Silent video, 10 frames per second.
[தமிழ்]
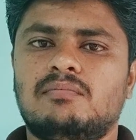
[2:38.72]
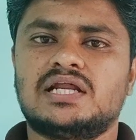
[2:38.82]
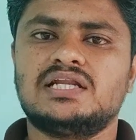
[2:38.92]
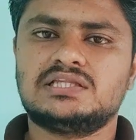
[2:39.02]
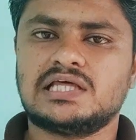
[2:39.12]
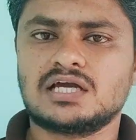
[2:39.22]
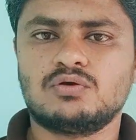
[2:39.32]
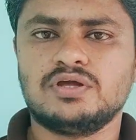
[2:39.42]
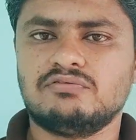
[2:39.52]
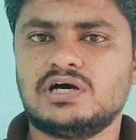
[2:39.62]
மழைநீர்
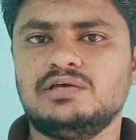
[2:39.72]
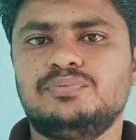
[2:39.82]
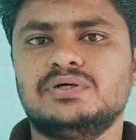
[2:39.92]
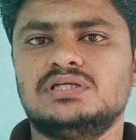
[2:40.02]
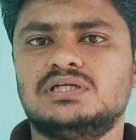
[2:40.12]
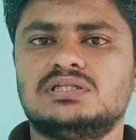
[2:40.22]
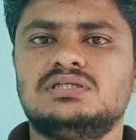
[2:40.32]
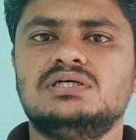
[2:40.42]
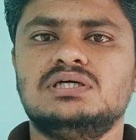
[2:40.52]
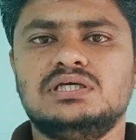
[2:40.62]
தேங்கக்கூடிய வாய்ப்புகள்
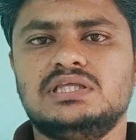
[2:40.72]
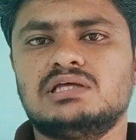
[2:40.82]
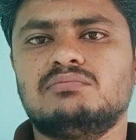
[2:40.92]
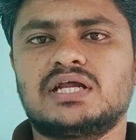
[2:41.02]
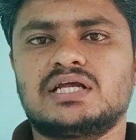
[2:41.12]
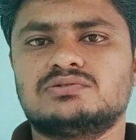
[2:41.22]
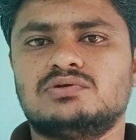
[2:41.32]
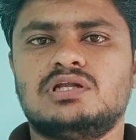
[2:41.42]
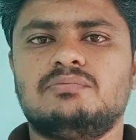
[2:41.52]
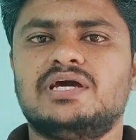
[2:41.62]
இருக்குது இந்த மாதிரி
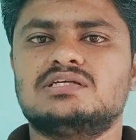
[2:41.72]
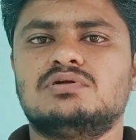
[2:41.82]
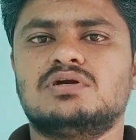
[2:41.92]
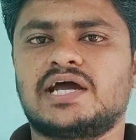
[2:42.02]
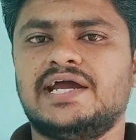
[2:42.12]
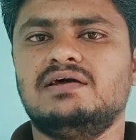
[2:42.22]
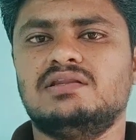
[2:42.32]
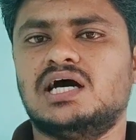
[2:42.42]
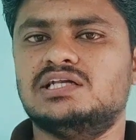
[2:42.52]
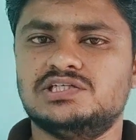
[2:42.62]
சூழ்நிலை பேஸ்மெண்டோட ஹைட்
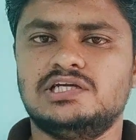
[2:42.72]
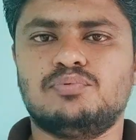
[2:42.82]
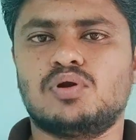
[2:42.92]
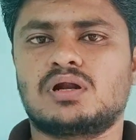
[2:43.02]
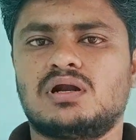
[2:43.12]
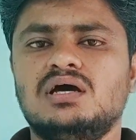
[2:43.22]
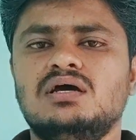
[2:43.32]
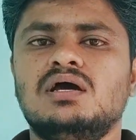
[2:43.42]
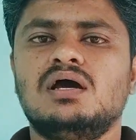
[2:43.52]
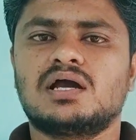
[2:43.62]
வந்து அஞ்சடி போடுறோன்னா
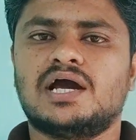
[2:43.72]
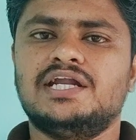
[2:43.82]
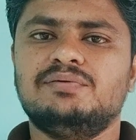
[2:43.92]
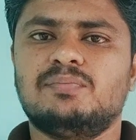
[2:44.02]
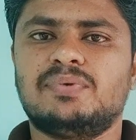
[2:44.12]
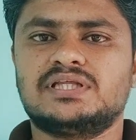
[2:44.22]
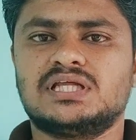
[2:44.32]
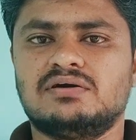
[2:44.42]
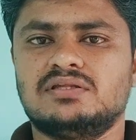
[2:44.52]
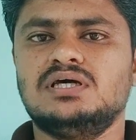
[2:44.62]
கண்டிப்பாக
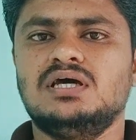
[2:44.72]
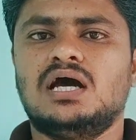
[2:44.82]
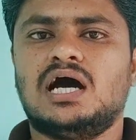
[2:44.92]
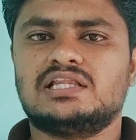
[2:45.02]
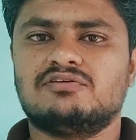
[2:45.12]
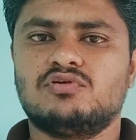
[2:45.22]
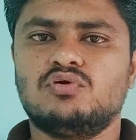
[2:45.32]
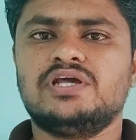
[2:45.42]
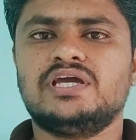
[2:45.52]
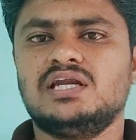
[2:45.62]
பார்த்தீங்கன்னா வந்து அந்த
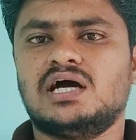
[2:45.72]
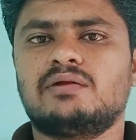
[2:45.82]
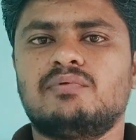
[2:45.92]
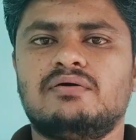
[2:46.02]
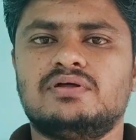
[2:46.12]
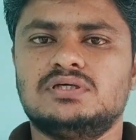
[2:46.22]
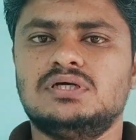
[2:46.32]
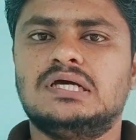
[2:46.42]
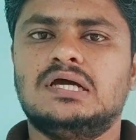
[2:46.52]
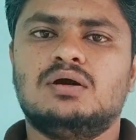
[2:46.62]
ஃப்ளோரிங்க்கு நார்மலாக வந்து
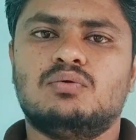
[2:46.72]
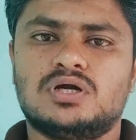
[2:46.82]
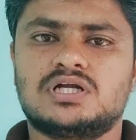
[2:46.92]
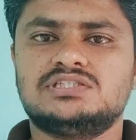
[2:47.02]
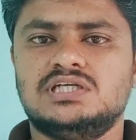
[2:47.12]
ஒன்றரை